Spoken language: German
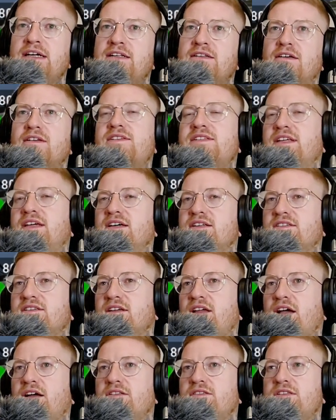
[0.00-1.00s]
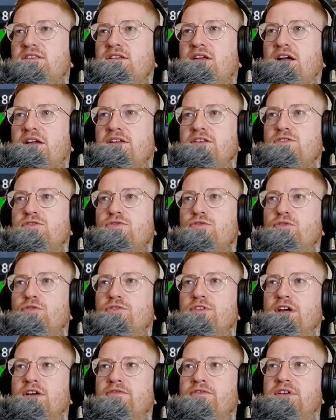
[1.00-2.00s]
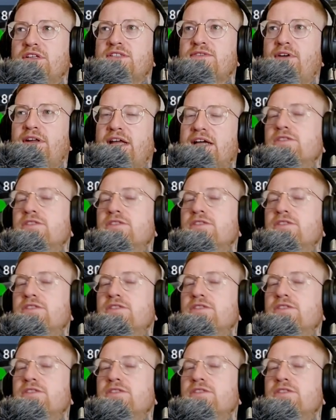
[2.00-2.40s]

dass die ersten KI-Züge unterwegs waren.